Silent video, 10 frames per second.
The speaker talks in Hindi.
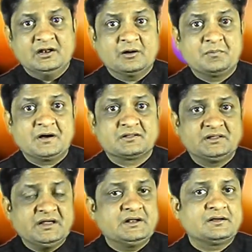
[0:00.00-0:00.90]
लगभग
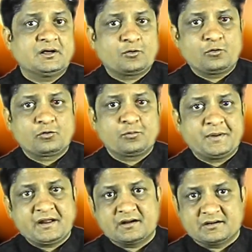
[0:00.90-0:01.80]
तीन करोड़
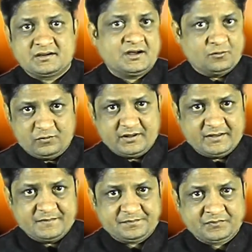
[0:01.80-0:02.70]
रुपए इकट्ठा हुए
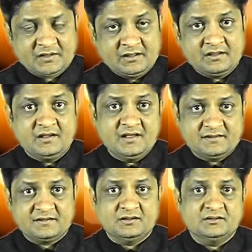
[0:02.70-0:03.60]

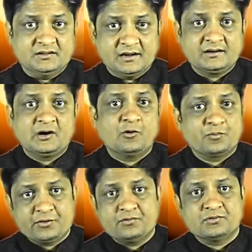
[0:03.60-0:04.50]
इस धन का
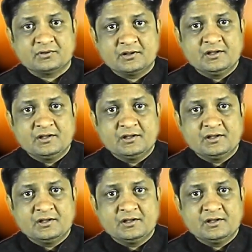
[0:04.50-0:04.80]
उपयोग